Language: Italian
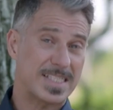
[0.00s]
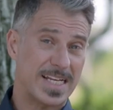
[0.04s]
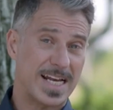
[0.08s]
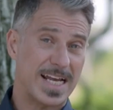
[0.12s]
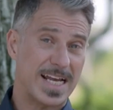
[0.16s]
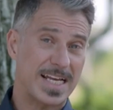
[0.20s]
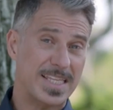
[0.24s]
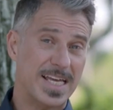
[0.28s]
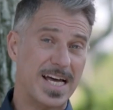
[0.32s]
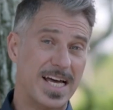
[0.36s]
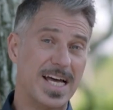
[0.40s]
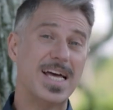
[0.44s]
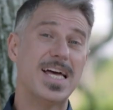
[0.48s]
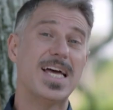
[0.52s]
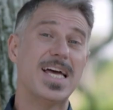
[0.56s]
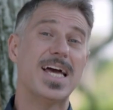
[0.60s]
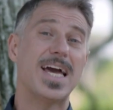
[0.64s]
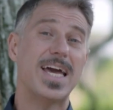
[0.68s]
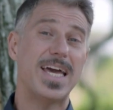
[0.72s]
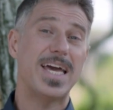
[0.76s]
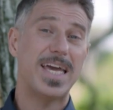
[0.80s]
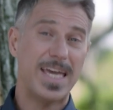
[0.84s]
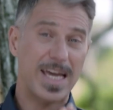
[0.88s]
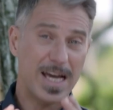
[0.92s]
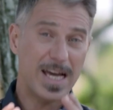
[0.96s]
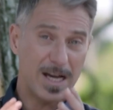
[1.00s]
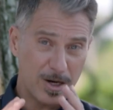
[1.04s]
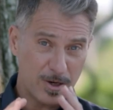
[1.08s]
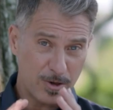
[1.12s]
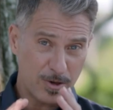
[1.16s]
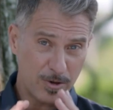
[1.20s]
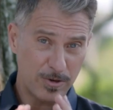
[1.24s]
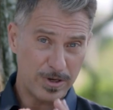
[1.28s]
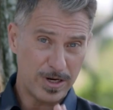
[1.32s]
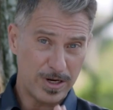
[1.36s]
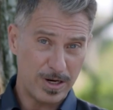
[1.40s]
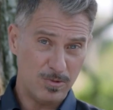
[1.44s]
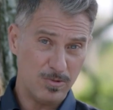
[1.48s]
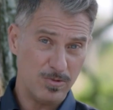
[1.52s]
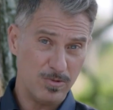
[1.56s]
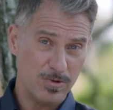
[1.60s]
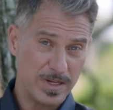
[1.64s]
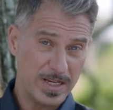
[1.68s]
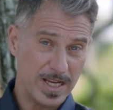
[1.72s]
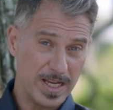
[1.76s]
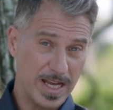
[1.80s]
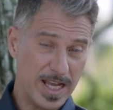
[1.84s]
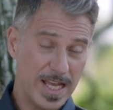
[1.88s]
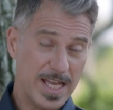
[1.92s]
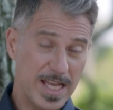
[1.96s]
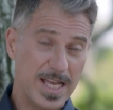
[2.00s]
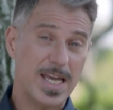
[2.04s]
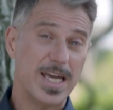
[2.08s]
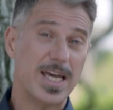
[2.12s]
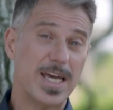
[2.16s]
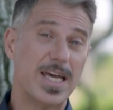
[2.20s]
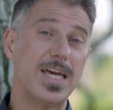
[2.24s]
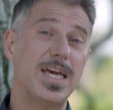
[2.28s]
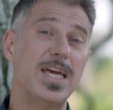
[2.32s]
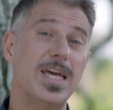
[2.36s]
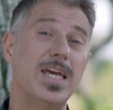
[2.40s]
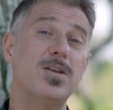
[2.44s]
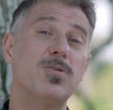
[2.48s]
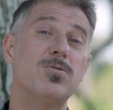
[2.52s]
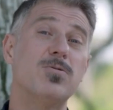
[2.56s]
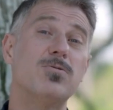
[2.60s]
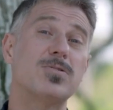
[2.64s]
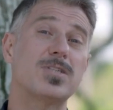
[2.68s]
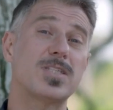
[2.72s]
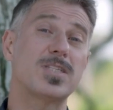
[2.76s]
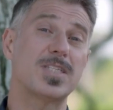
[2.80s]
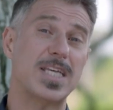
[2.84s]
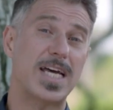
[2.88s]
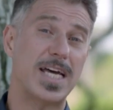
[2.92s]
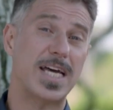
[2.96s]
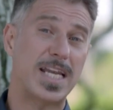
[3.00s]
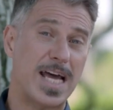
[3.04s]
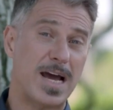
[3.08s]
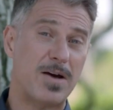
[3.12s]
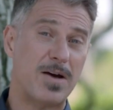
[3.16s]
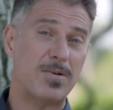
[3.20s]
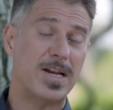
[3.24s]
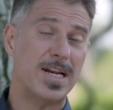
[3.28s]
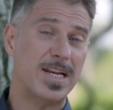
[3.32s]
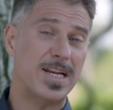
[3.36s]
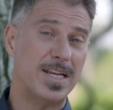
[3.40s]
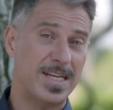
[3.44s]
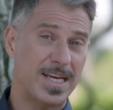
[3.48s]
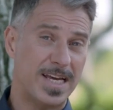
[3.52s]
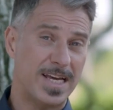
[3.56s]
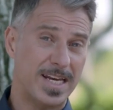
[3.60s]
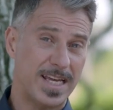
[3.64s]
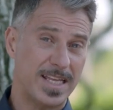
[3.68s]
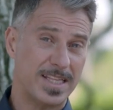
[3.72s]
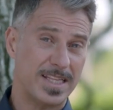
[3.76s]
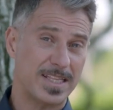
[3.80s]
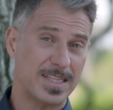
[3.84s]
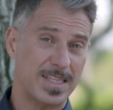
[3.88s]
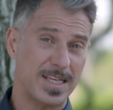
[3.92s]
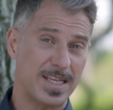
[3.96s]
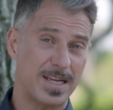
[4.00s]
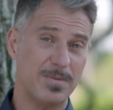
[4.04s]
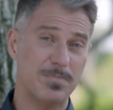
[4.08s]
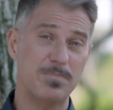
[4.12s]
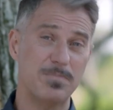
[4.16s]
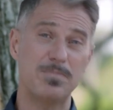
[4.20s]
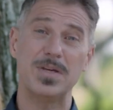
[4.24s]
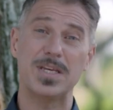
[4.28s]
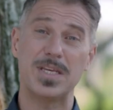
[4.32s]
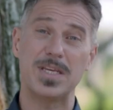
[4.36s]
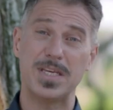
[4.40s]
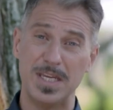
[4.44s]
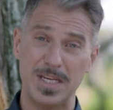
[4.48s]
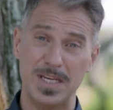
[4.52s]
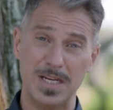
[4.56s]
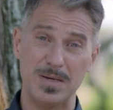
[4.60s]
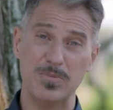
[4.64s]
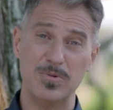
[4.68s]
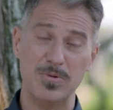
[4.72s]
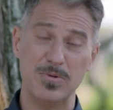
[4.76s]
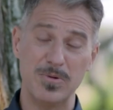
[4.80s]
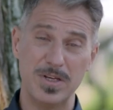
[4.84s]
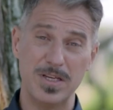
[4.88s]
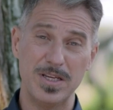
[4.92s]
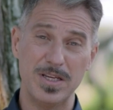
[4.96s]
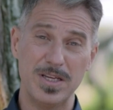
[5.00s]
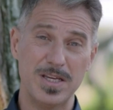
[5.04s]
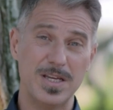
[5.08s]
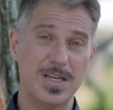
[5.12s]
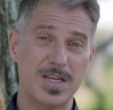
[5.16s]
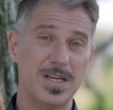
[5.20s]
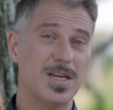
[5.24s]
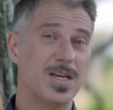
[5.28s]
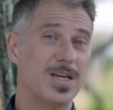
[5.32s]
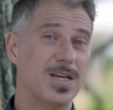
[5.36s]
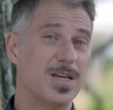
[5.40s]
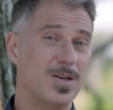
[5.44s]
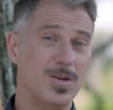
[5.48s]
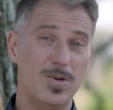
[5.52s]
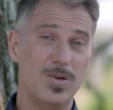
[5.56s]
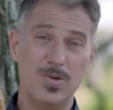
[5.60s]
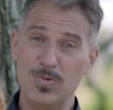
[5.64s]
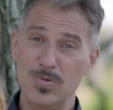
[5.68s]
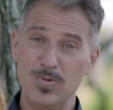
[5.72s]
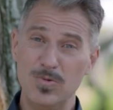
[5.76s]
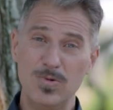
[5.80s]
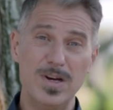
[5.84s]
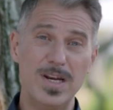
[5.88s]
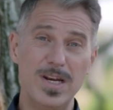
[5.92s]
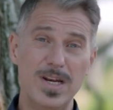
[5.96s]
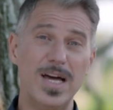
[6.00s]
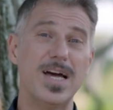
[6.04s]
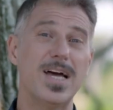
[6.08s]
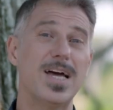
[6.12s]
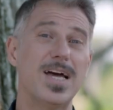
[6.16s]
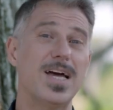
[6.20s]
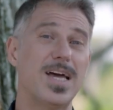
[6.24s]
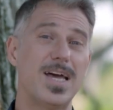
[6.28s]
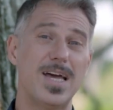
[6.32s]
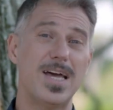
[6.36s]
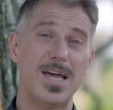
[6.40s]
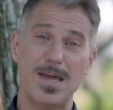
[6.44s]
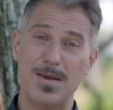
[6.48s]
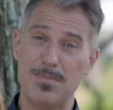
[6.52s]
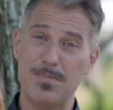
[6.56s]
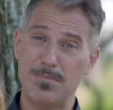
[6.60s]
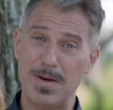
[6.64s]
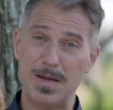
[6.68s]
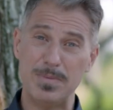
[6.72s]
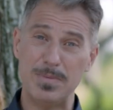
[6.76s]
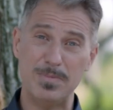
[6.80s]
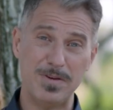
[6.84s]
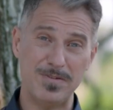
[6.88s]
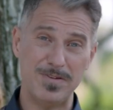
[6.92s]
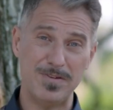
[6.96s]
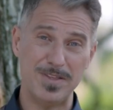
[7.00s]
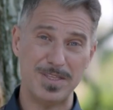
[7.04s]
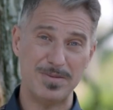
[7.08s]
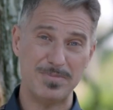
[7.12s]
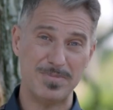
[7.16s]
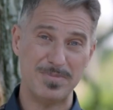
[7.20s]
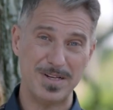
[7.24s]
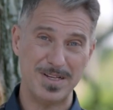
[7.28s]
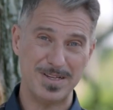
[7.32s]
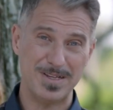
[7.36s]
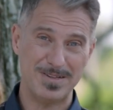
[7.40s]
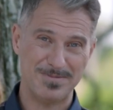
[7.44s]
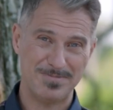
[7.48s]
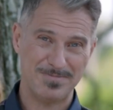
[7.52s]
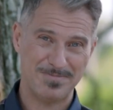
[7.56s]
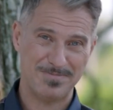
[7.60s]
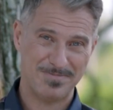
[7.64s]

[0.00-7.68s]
la strada è ancora lunga e non sarà una linea retta perché in amore nulla è mai prevedibile.